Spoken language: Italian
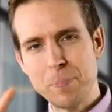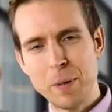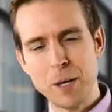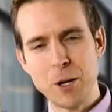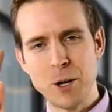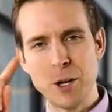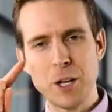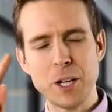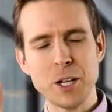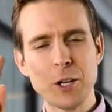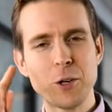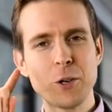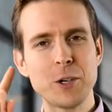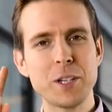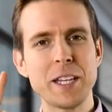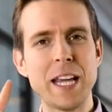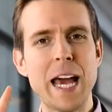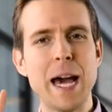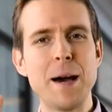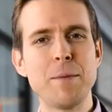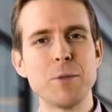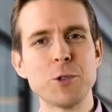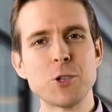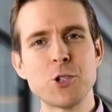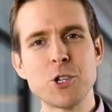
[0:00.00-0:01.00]
Però
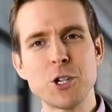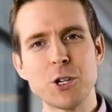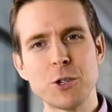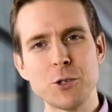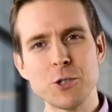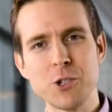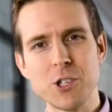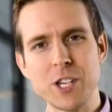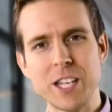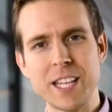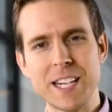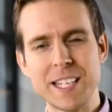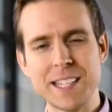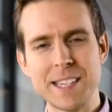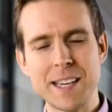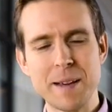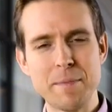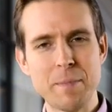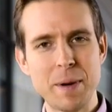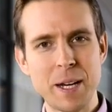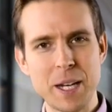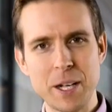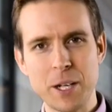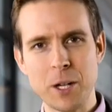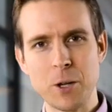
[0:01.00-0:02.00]
ricordiamoci cos'era
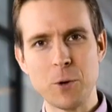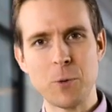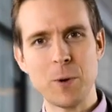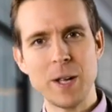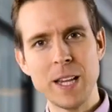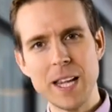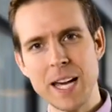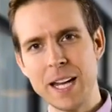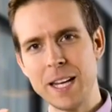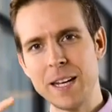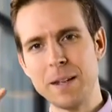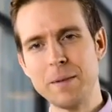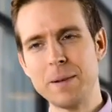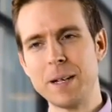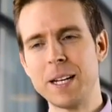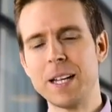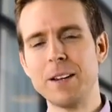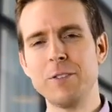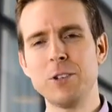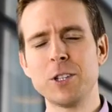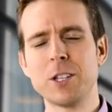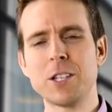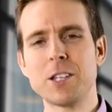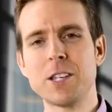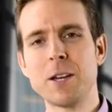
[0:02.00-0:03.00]
San Marino in quegli anni perché a
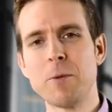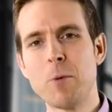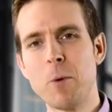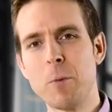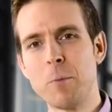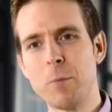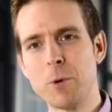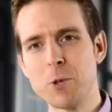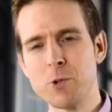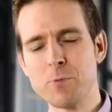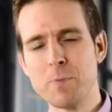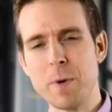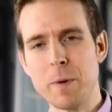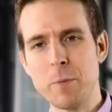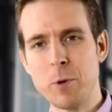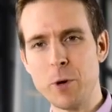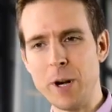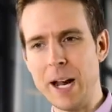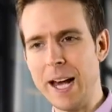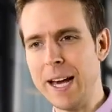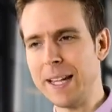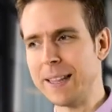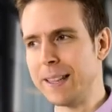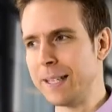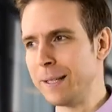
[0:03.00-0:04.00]
volte siamo un po'
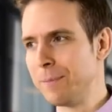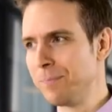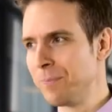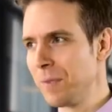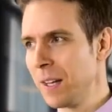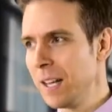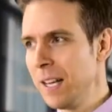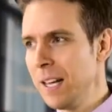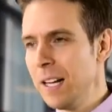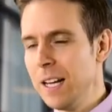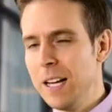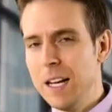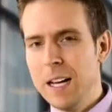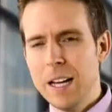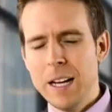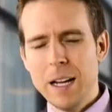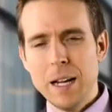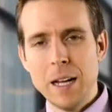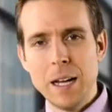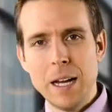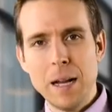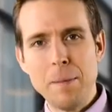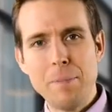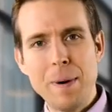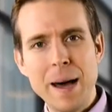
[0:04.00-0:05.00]
smemorati.
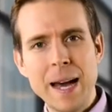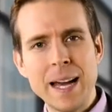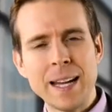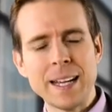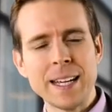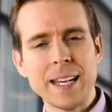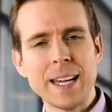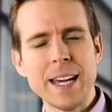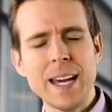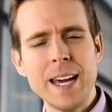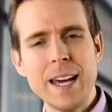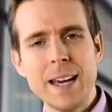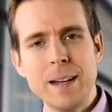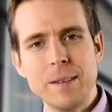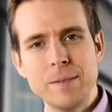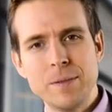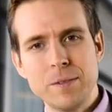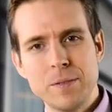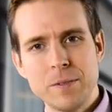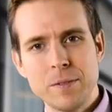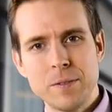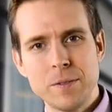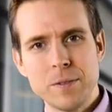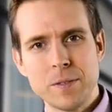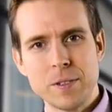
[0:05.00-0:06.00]
Le banche
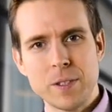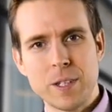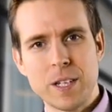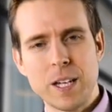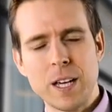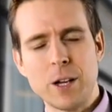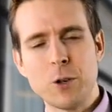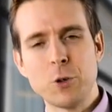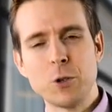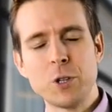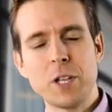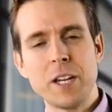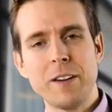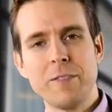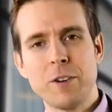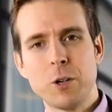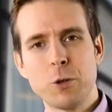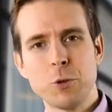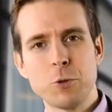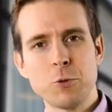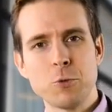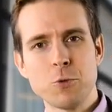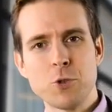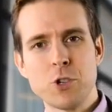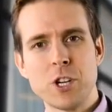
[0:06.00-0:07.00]
che
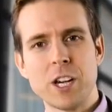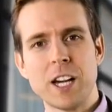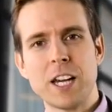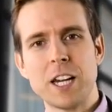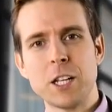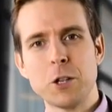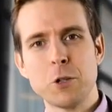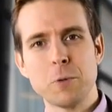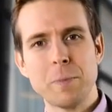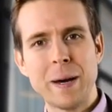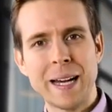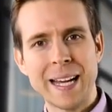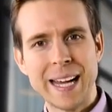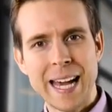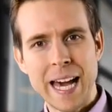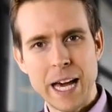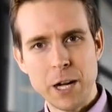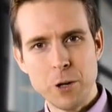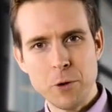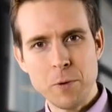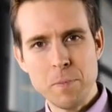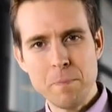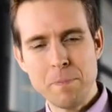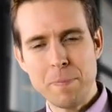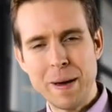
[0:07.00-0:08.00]
godevano di un segreto
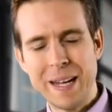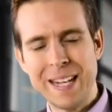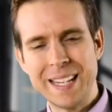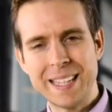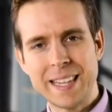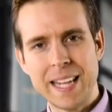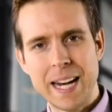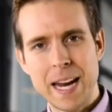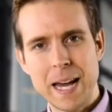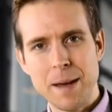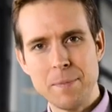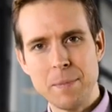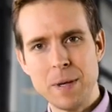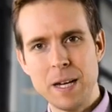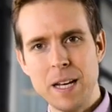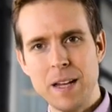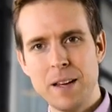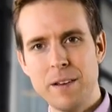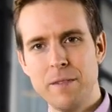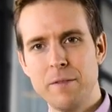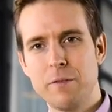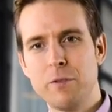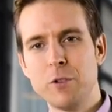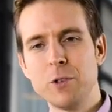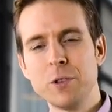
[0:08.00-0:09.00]
bancario
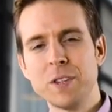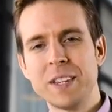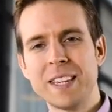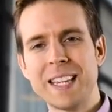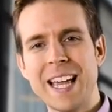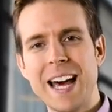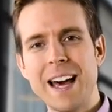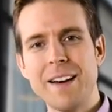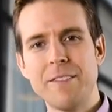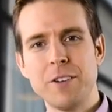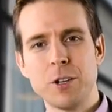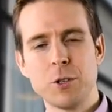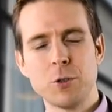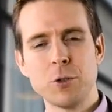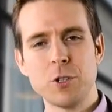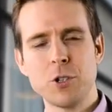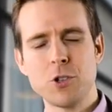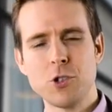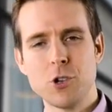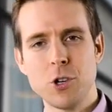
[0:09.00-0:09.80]
impenetrabile vontavano di